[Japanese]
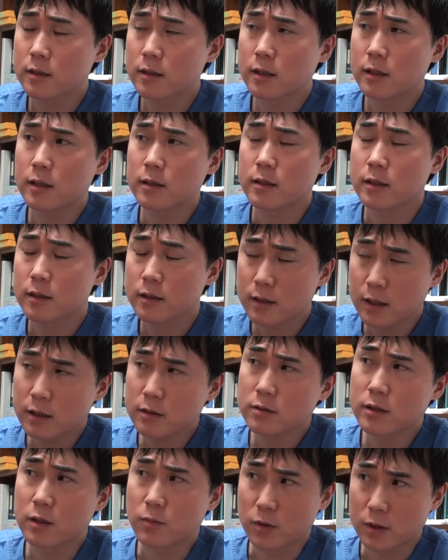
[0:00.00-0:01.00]
がな
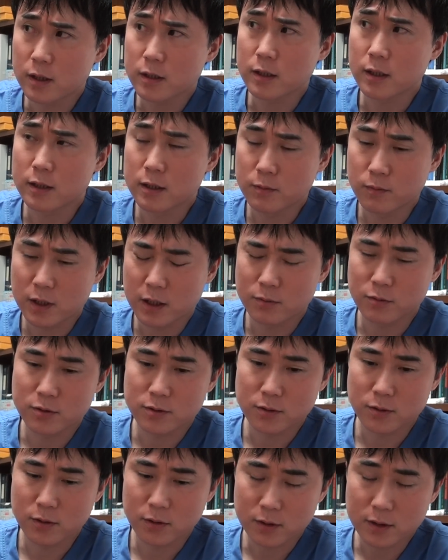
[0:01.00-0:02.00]
くてもね仮に埋
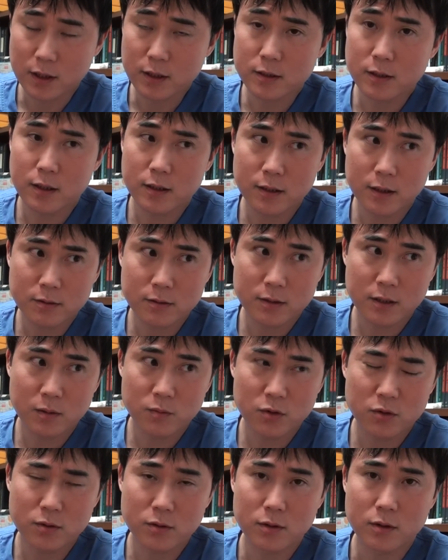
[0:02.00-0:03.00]
没を関係なくて
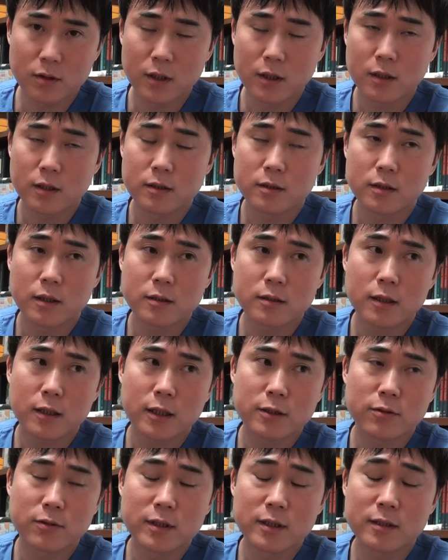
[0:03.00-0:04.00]
も何らか
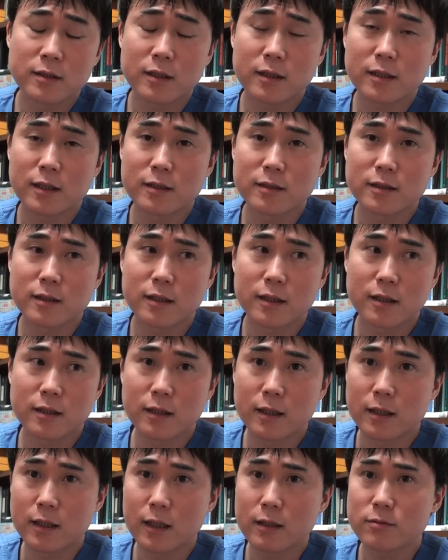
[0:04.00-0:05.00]
の因果関係
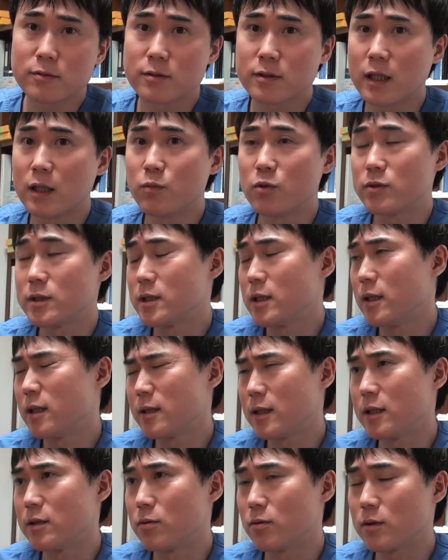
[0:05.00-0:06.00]
があるかもしれ
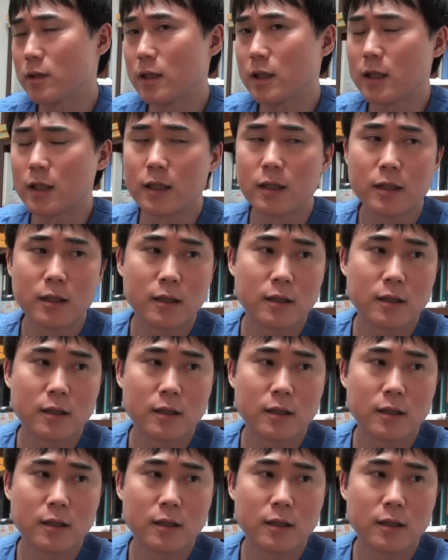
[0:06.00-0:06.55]
ないとか